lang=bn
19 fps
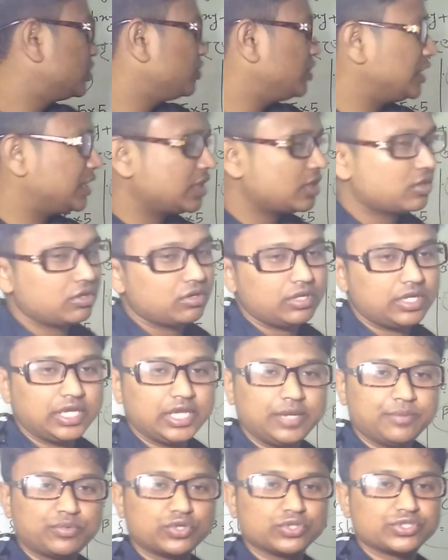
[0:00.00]
তো এটা হলো
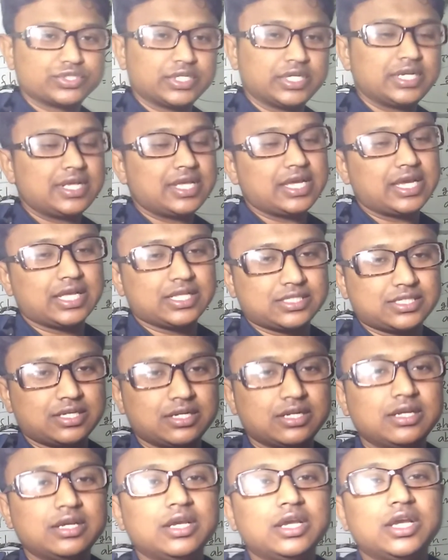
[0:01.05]
এই প্রশ্নের অ্যান্সার
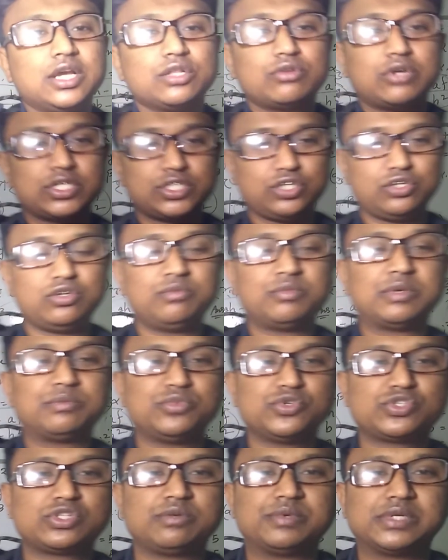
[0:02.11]
তো আশা করি আমরা
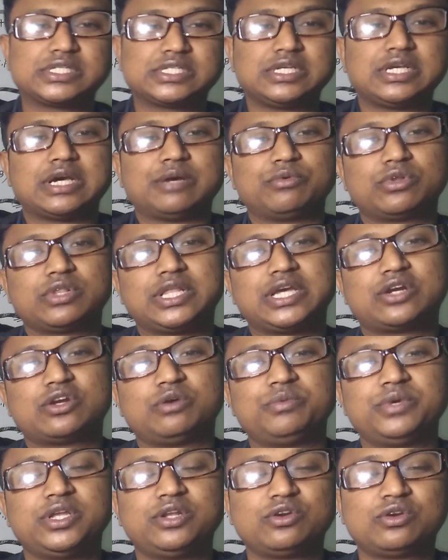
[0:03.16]
বুঝতে পারছি আবারও দেখা
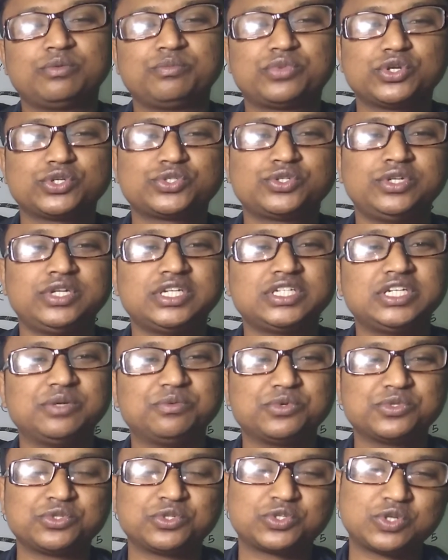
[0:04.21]
হবে এরকম প্রশ্ন নিয়ে সে
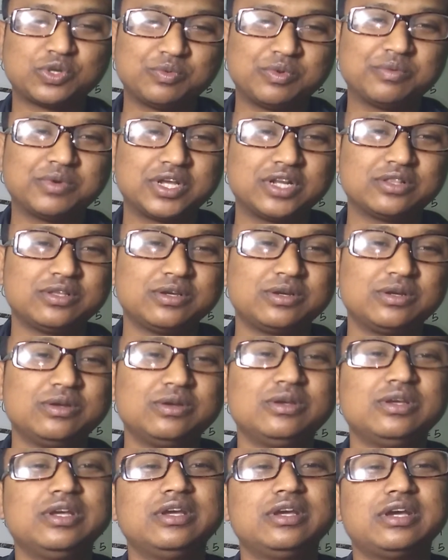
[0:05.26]
পর্যন্ত সবাই ভালো থাকো
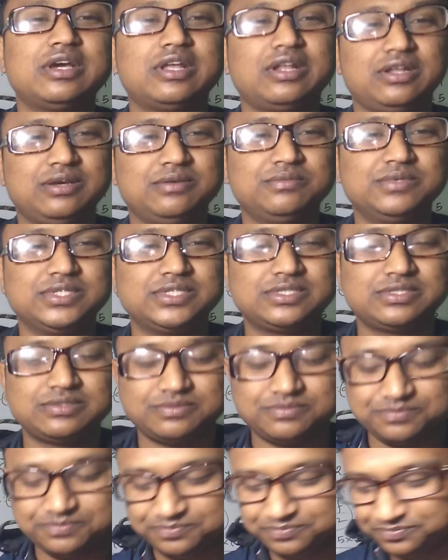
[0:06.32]
আল্লাহ
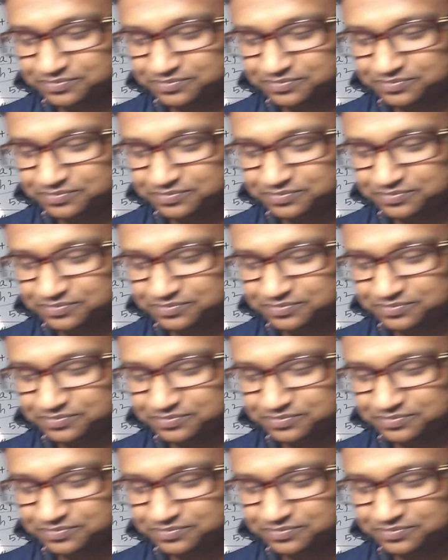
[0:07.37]
হাফিজ